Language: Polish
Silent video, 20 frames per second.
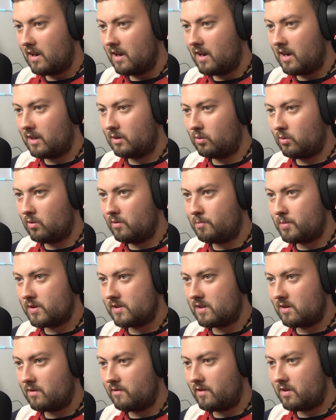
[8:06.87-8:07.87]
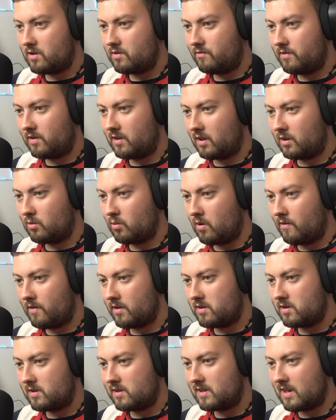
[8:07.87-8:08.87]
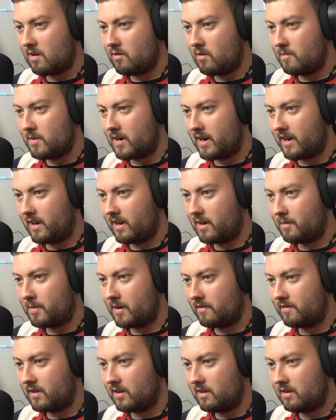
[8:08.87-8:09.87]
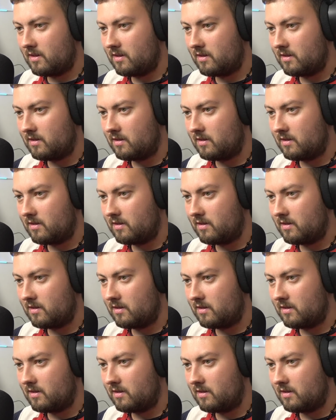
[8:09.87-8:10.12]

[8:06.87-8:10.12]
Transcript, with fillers: A tu postanowiliśmy tatuować całą rękę, prawda?